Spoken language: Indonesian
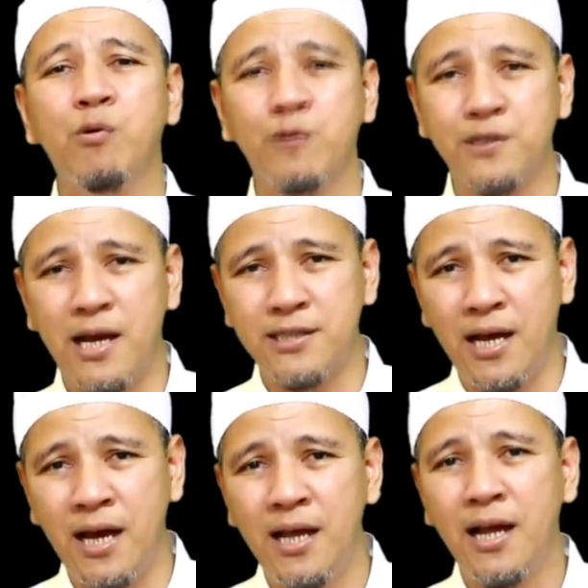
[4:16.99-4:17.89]
putus
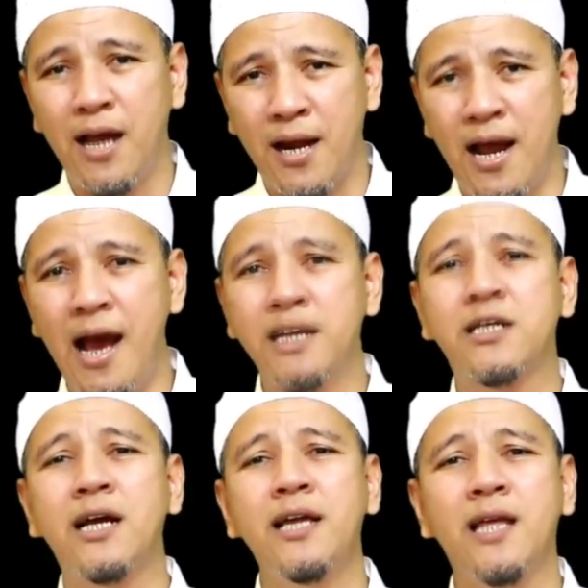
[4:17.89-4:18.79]
asa karena
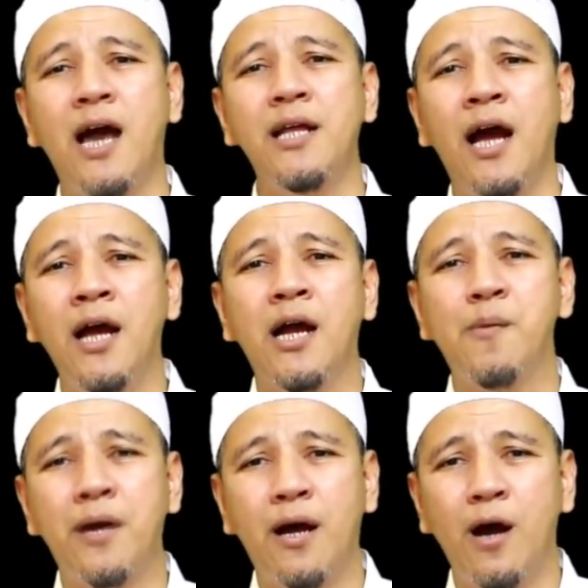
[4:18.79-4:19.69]
asa kita hanya
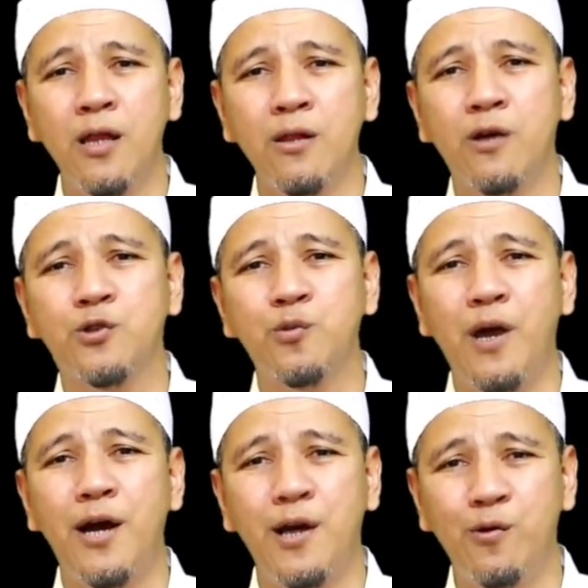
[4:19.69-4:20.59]
kepada Allah
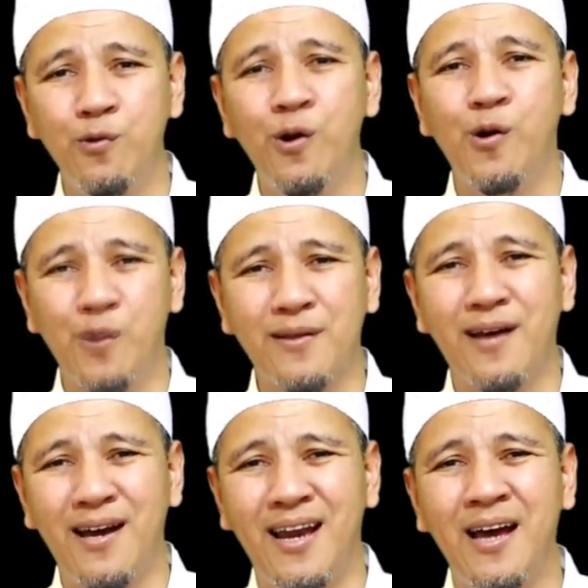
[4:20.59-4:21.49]
Subhanahu wa
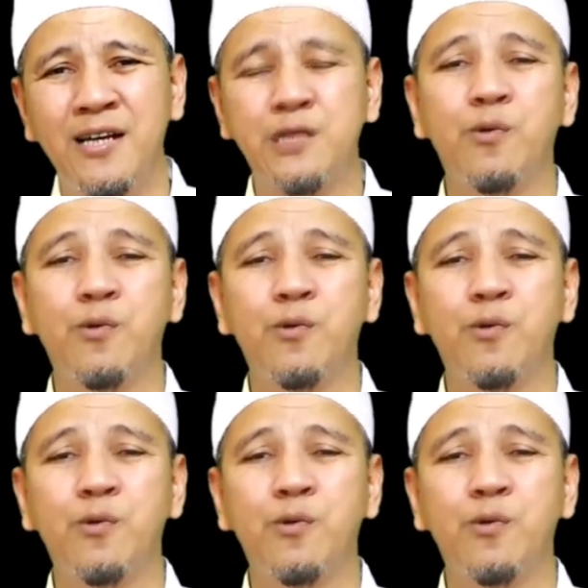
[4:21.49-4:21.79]
taala.